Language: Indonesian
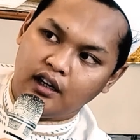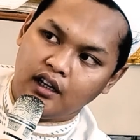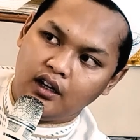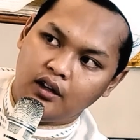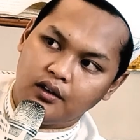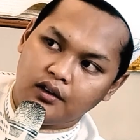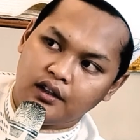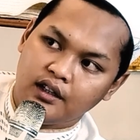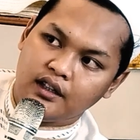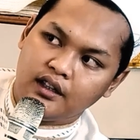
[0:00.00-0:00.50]

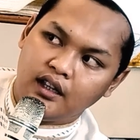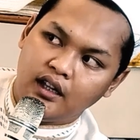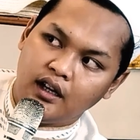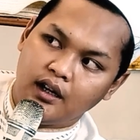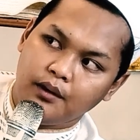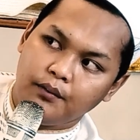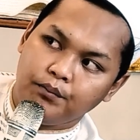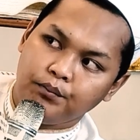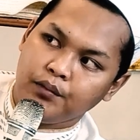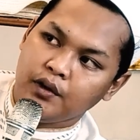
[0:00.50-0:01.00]
kalau
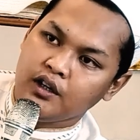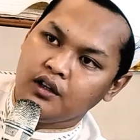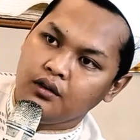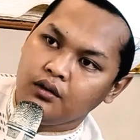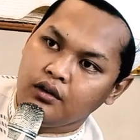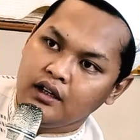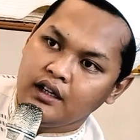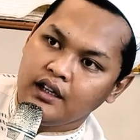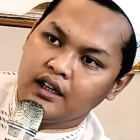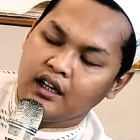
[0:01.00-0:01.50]
kita
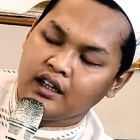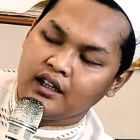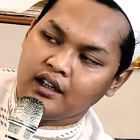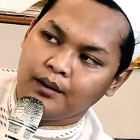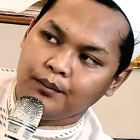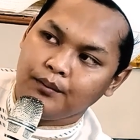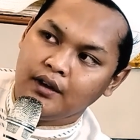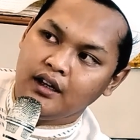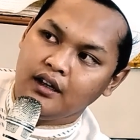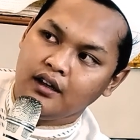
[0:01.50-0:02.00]
peduli ke
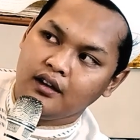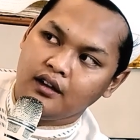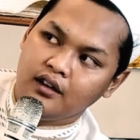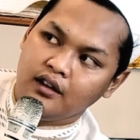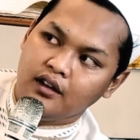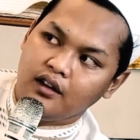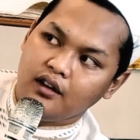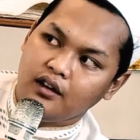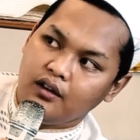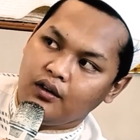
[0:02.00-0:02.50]
sama
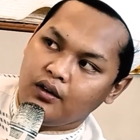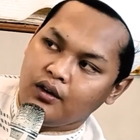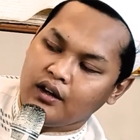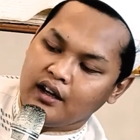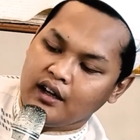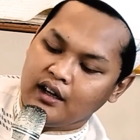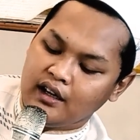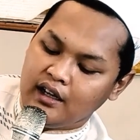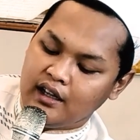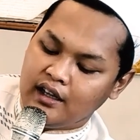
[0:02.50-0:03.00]

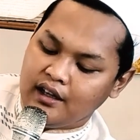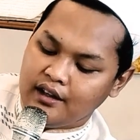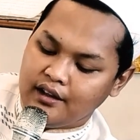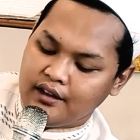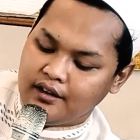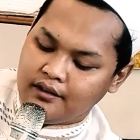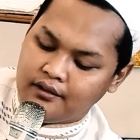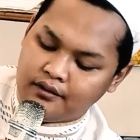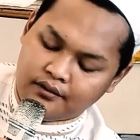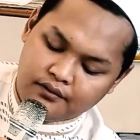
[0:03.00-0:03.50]
orang
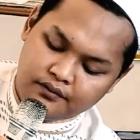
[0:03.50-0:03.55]
lain.